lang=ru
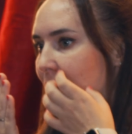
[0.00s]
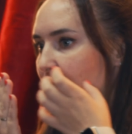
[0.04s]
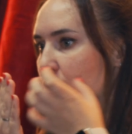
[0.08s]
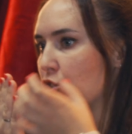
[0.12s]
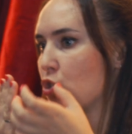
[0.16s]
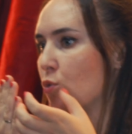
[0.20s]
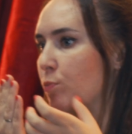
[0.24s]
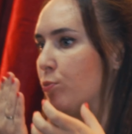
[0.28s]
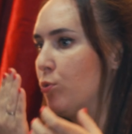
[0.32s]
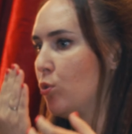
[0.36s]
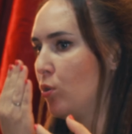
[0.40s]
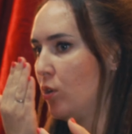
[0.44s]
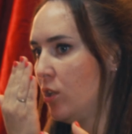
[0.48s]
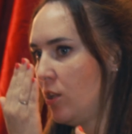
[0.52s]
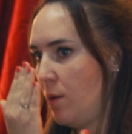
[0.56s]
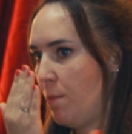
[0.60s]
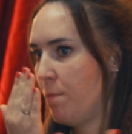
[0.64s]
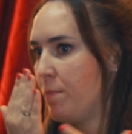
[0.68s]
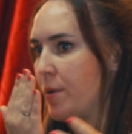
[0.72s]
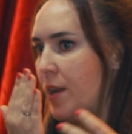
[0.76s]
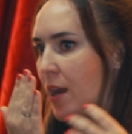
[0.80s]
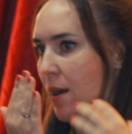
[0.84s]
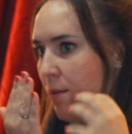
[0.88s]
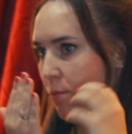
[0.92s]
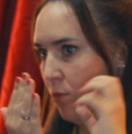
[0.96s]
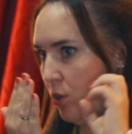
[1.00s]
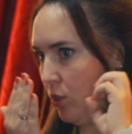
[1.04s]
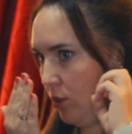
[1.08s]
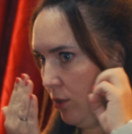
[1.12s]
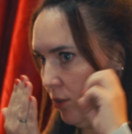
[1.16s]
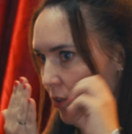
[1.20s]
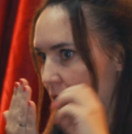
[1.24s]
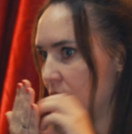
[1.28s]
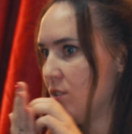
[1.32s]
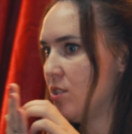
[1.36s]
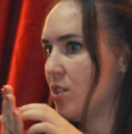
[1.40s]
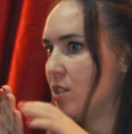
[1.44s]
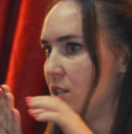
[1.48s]
субтоном, прям
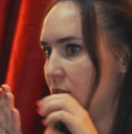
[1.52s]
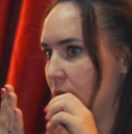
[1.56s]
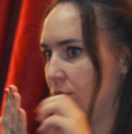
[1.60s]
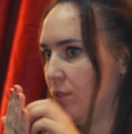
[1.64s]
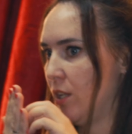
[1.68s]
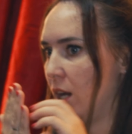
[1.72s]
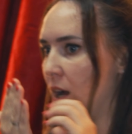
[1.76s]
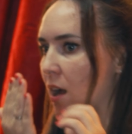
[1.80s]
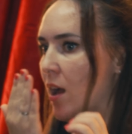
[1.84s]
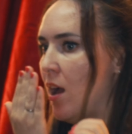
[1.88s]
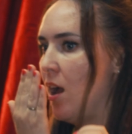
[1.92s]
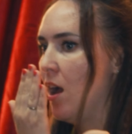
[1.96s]
интенсивно.